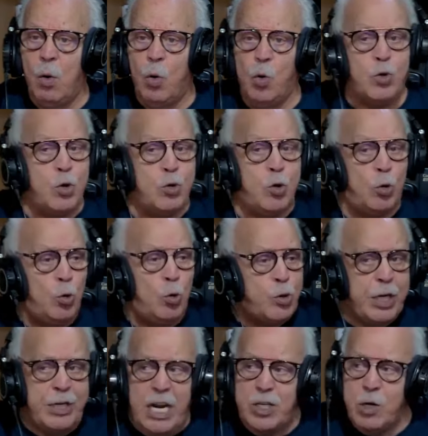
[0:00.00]
وجوج
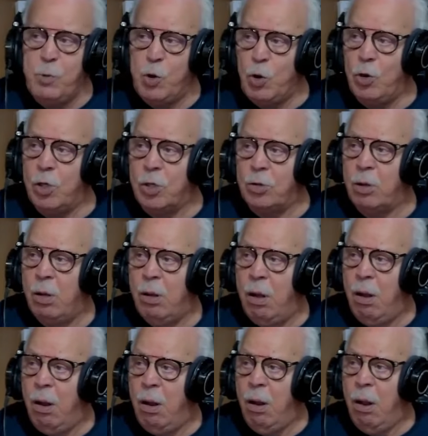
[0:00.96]
توتشي ينجم يغلط
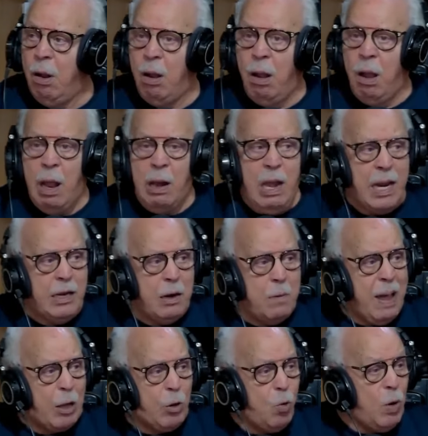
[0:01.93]
بالله شو لك
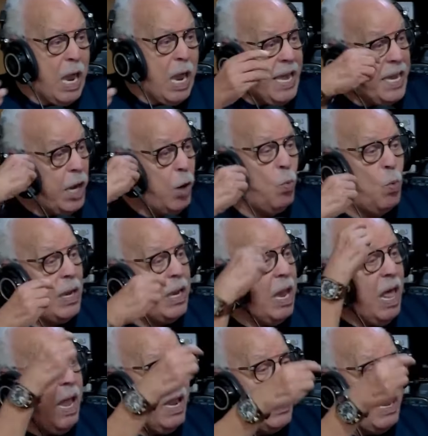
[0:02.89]
تفسير بركه سامحني جبت
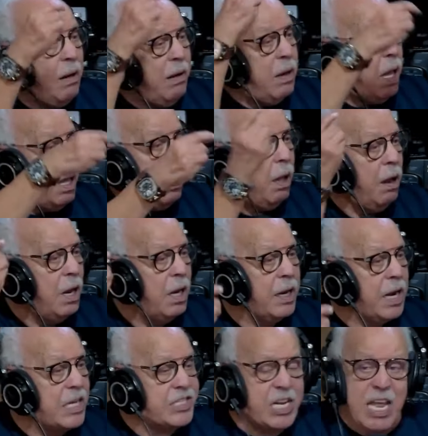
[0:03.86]
الموضوع يا, يا,
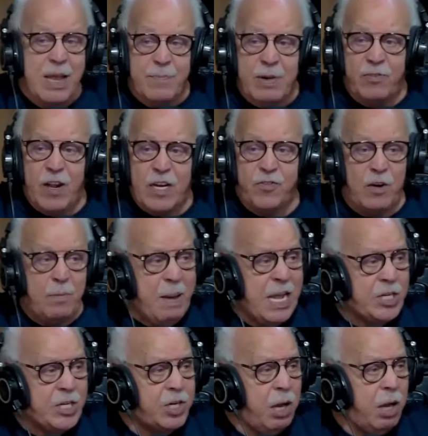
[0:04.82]
يا سلام نتفرج في
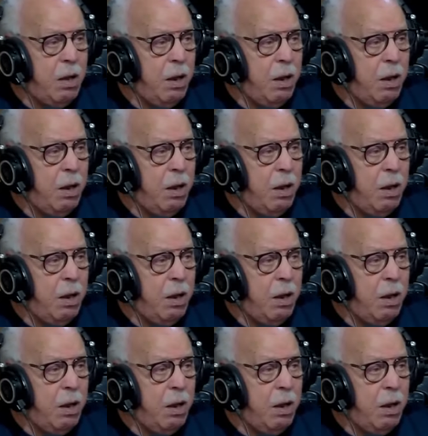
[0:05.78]
الماتش